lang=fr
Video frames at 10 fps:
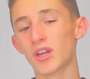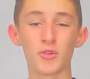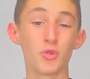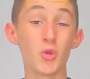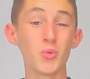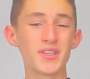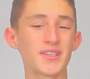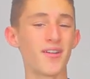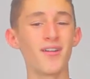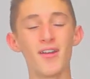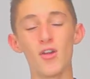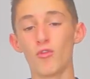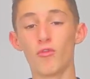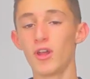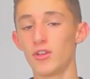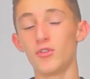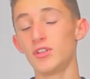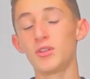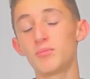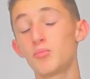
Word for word: 32 800 voilà des